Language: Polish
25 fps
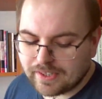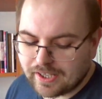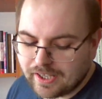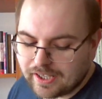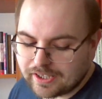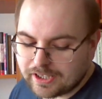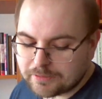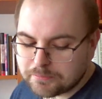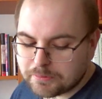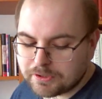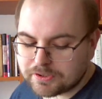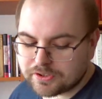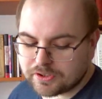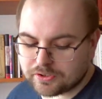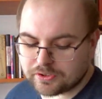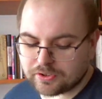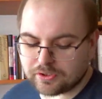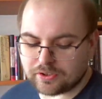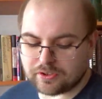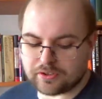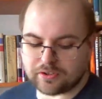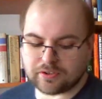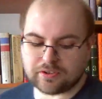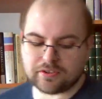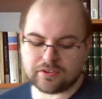ale będzie
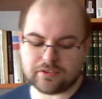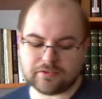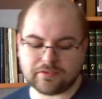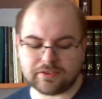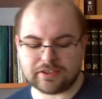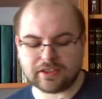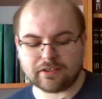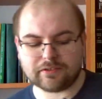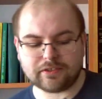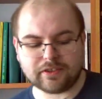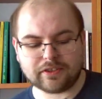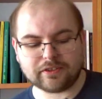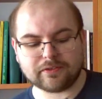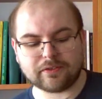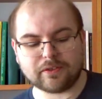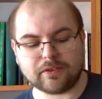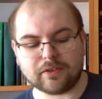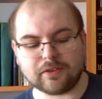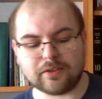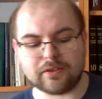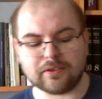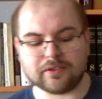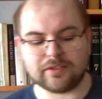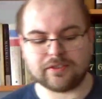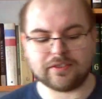to e,
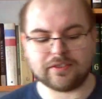wydawnictwo,